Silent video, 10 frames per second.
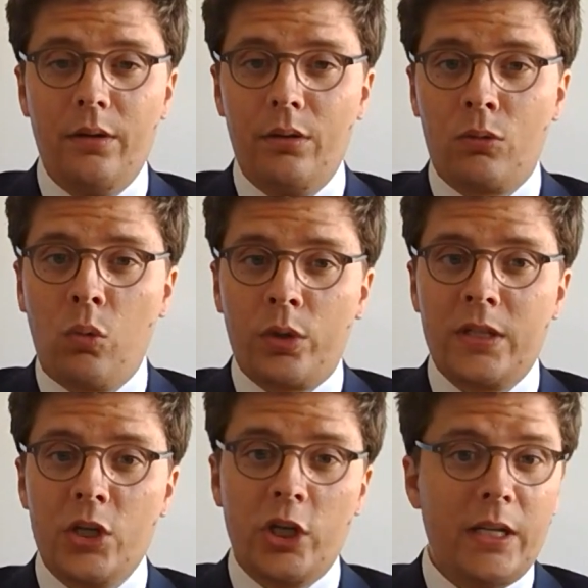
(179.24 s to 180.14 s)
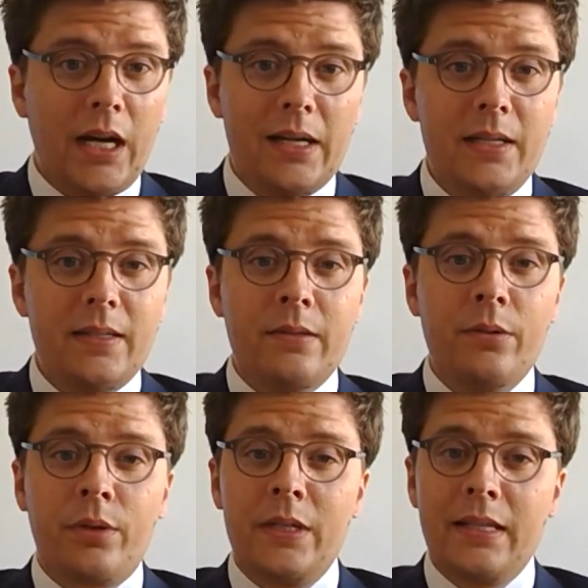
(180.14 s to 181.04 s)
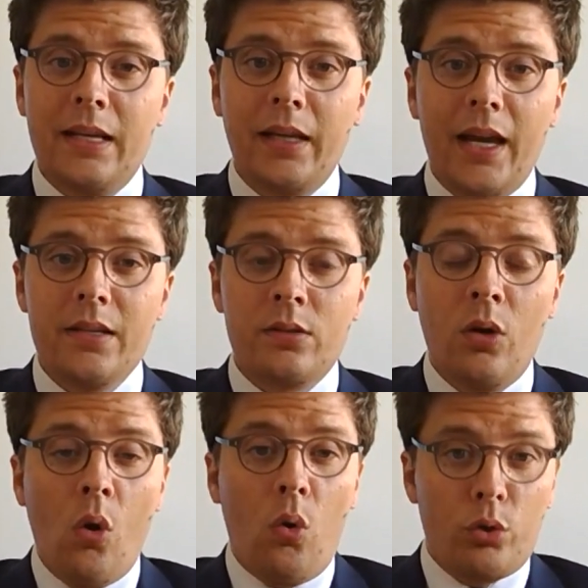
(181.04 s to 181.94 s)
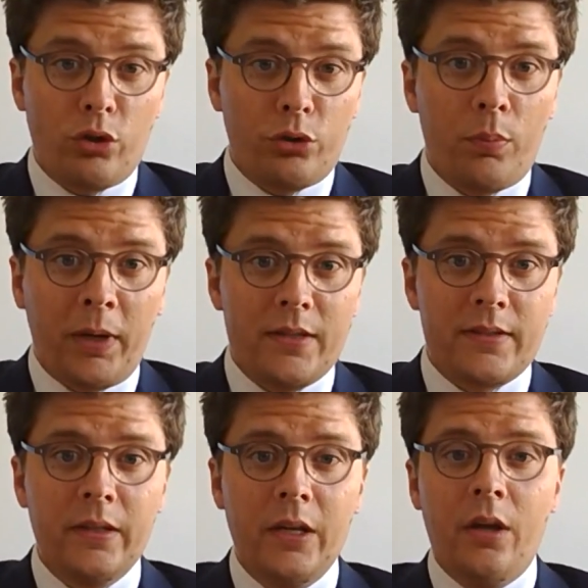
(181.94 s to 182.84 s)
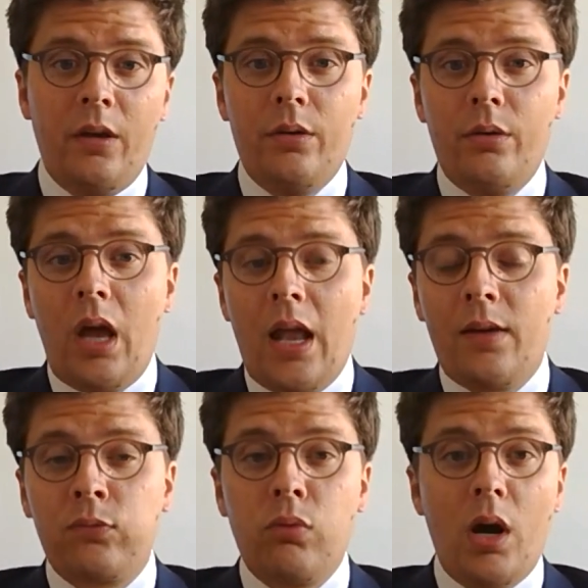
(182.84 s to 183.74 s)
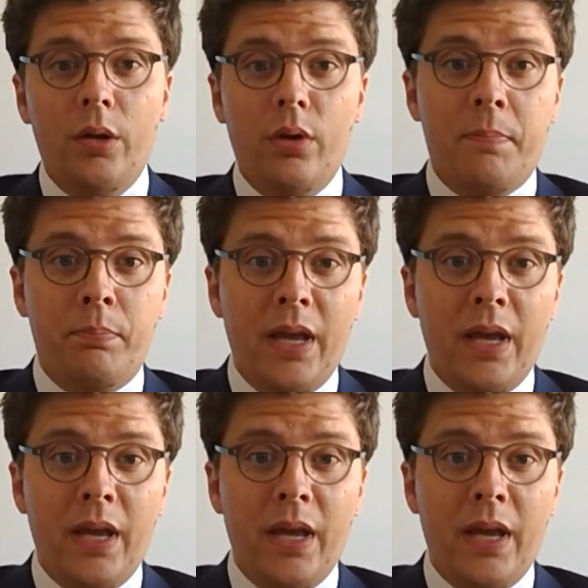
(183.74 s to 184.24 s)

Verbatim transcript: un euh, courtier généraliste euh, qui s'adresse aux entreprises, euh, à la fois